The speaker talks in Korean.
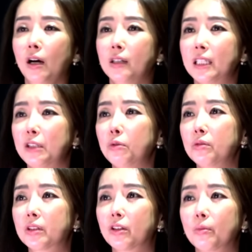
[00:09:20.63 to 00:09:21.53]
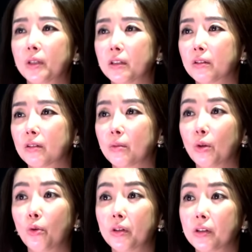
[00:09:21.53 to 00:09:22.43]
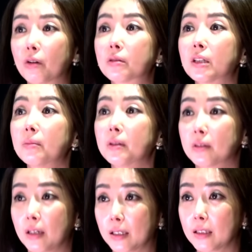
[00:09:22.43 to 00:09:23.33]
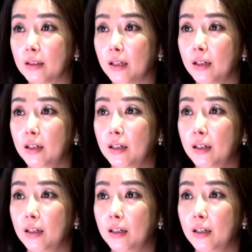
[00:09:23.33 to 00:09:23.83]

사돈 기업이라는 것 때문에 오히려 역차별 당했다.